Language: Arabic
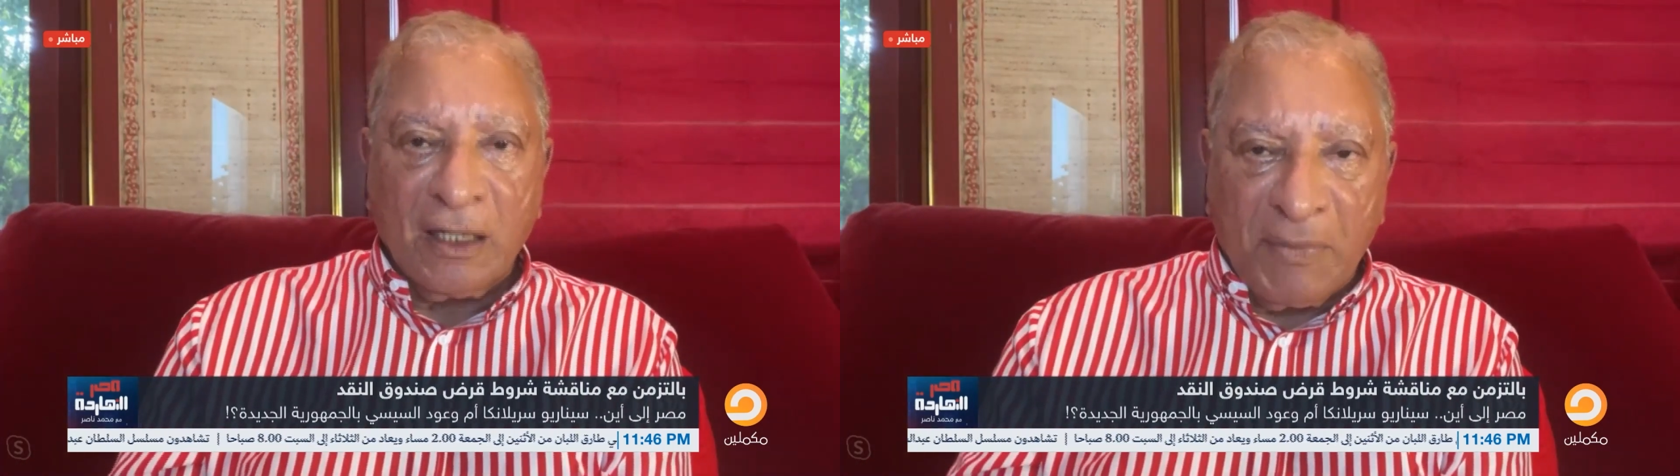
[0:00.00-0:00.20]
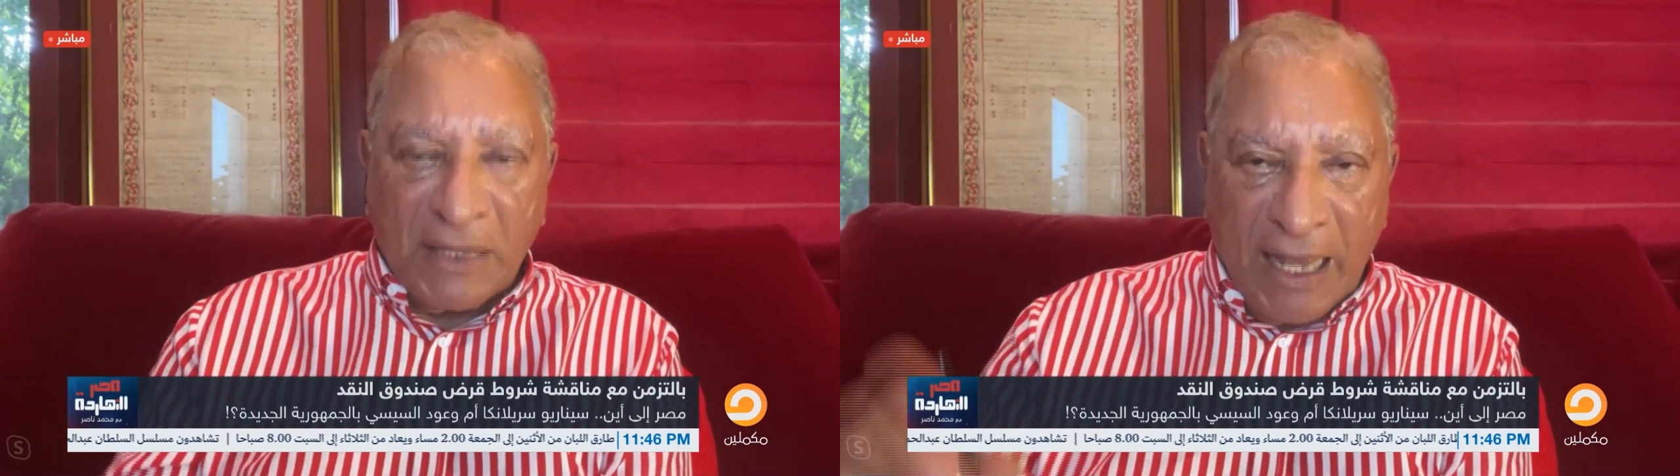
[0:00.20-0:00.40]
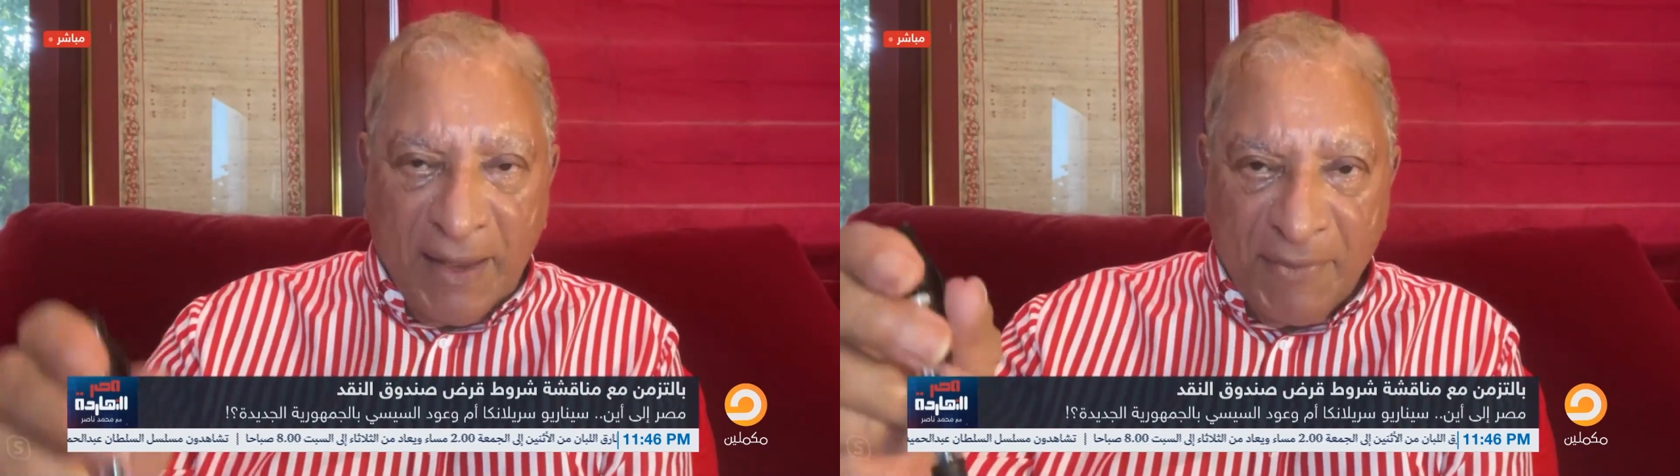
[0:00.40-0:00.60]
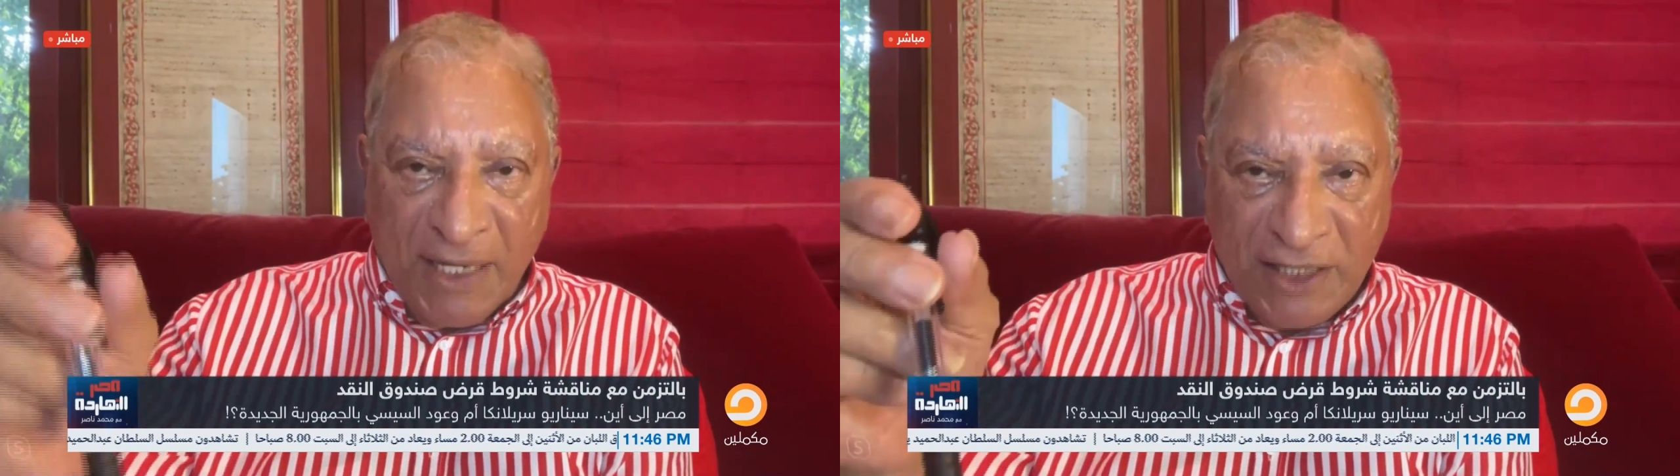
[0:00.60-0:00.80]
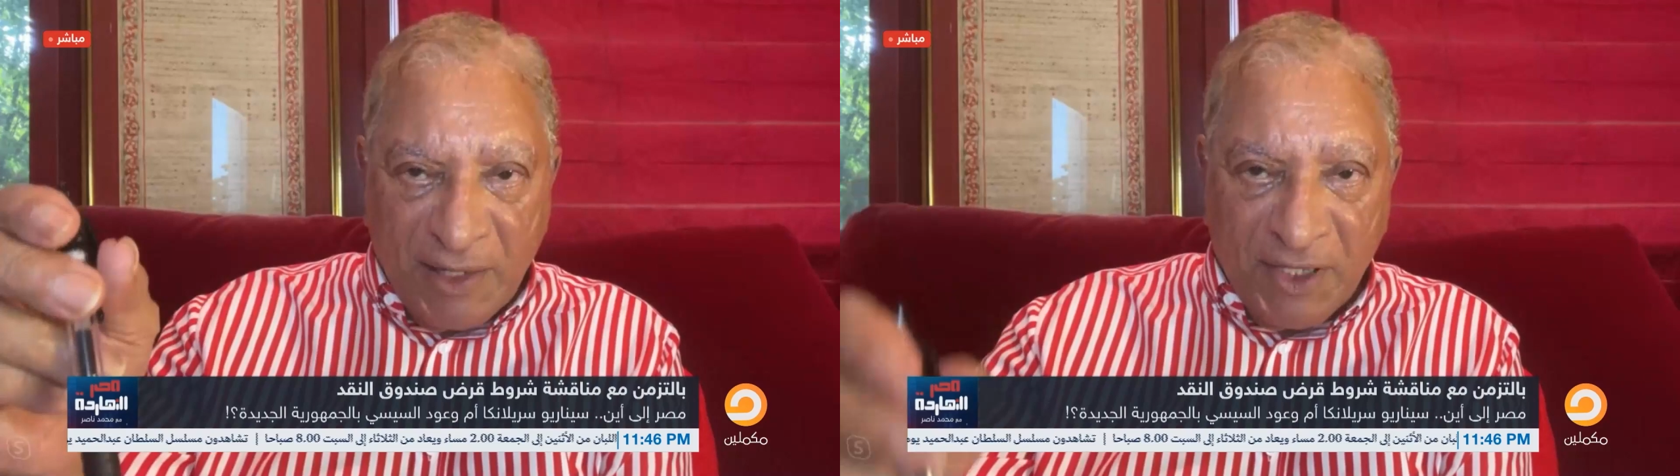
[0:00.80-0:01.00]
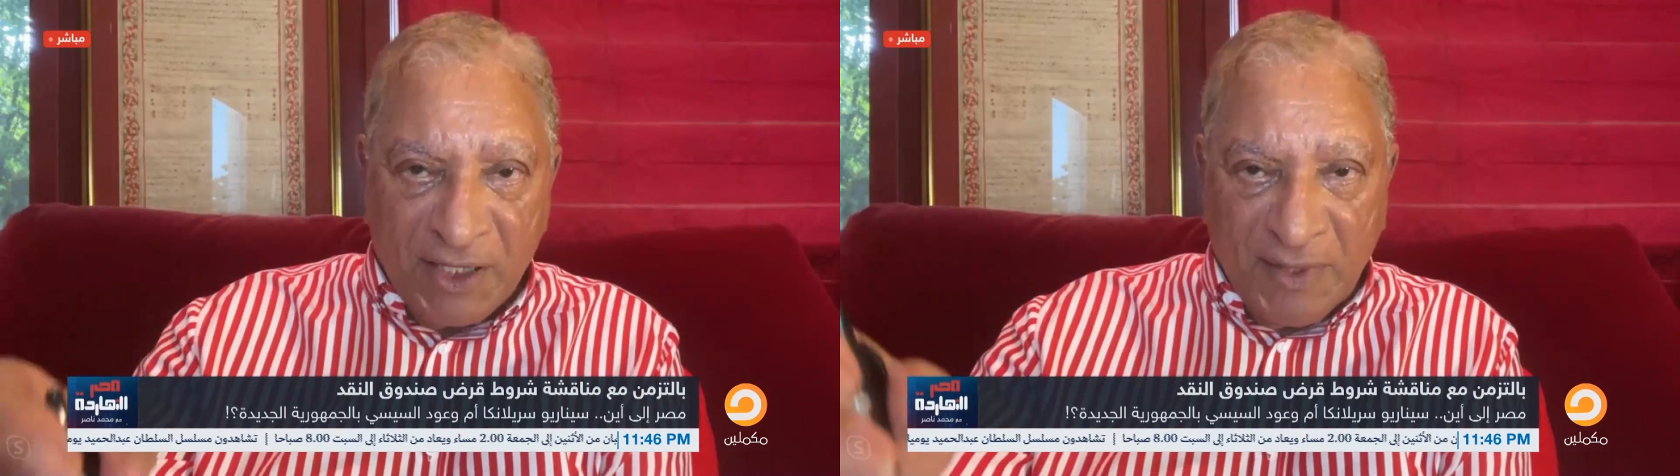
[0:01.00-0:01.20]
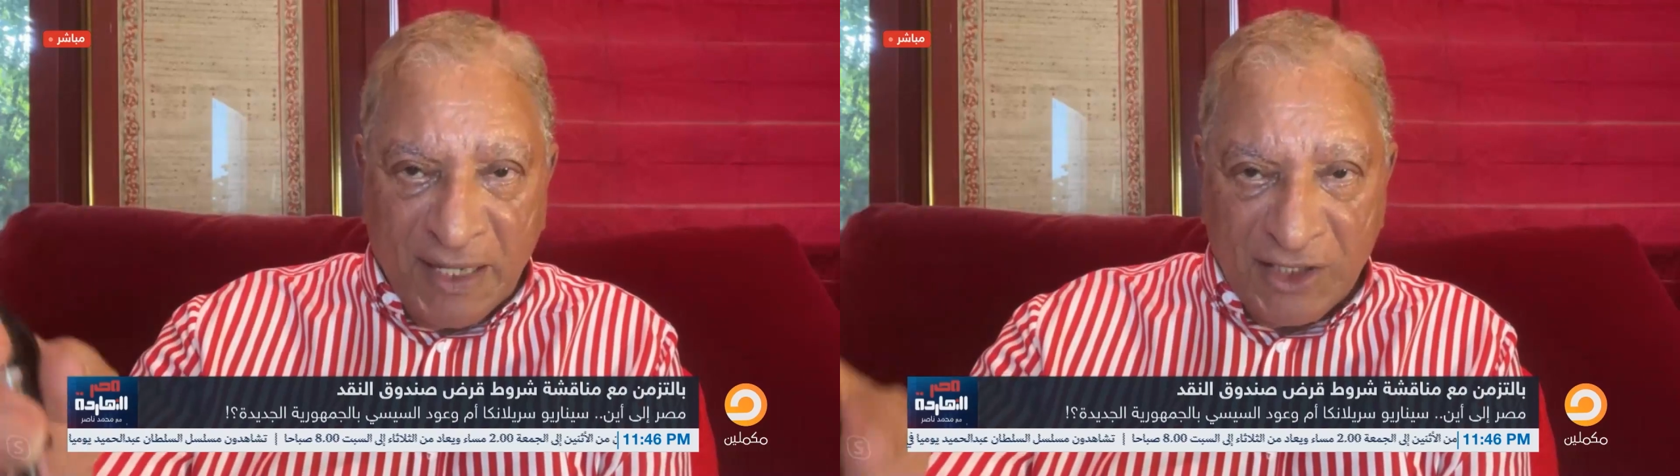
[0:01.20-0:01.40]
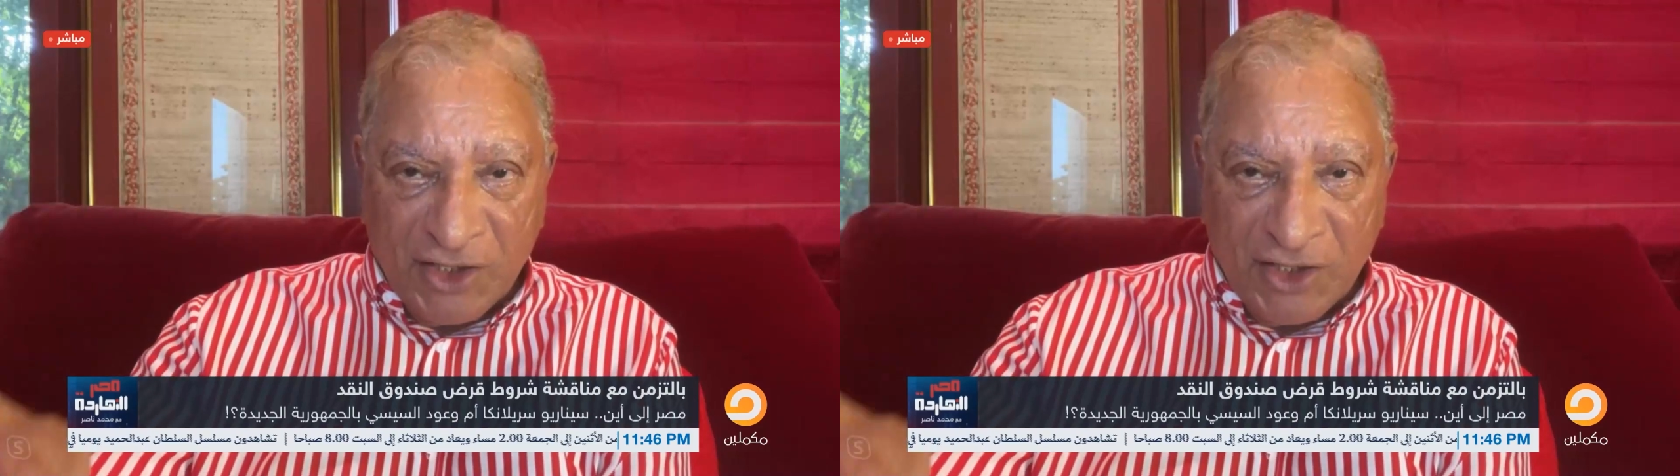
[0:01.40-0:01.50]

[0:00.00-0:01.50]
ما دام بيستمر بهذا